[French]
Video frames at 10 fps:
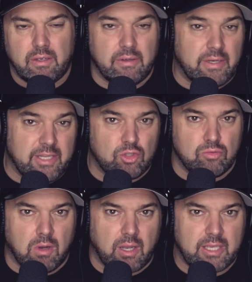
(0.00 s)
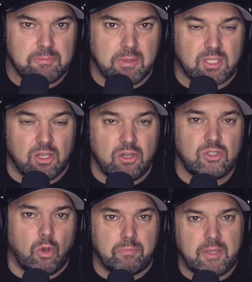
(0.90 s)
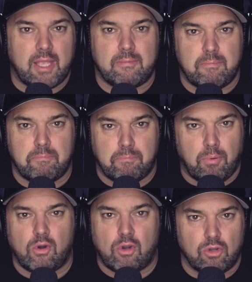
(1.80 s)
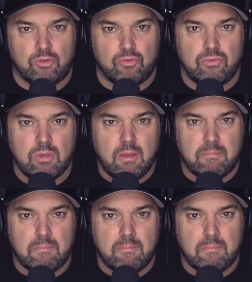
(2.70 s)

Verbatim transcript: euh, les humoristes parce que là, ils sont peut-être pas connus,